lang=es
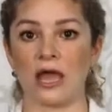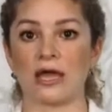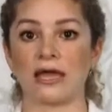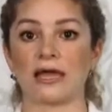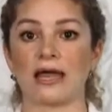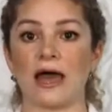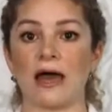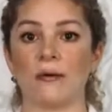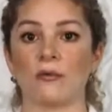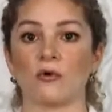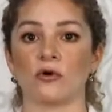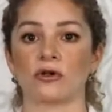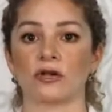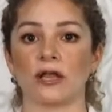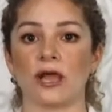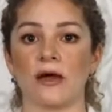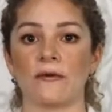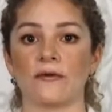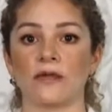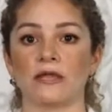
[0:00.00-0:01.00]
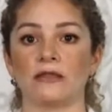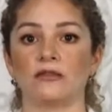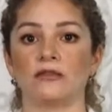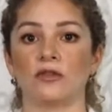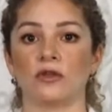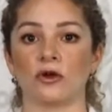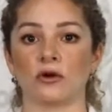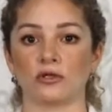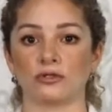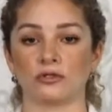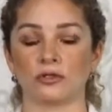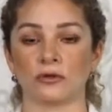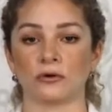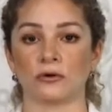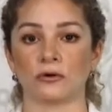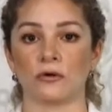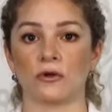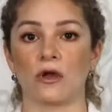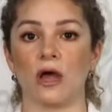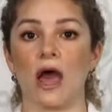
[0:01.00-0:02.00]
Caborca 28,
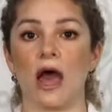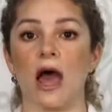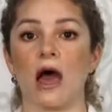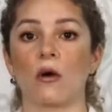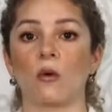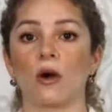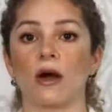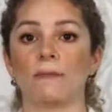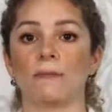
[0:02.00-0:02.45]
Agua